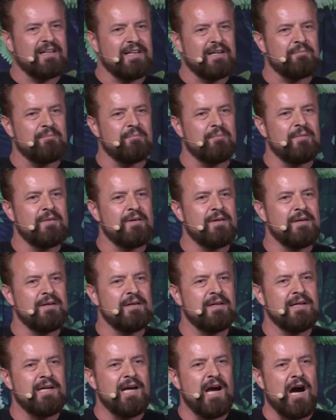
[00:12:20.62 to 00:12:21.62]
Leben.
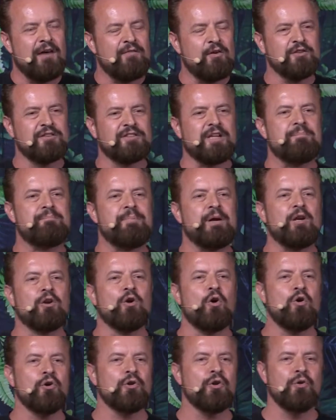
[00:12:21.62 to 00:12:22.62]
Aber unsere
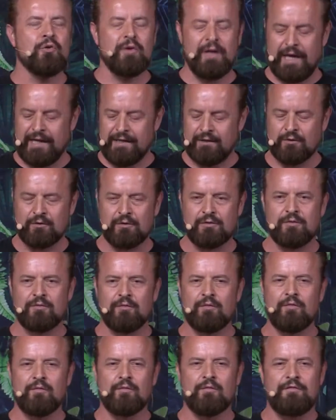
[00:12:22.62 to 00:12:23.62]
Belohnungen und
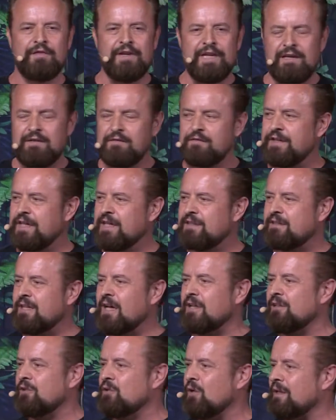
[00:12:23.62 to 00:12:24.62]
wie wir
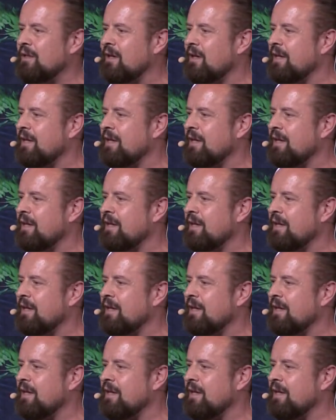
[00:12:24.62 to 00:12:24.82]
dann dort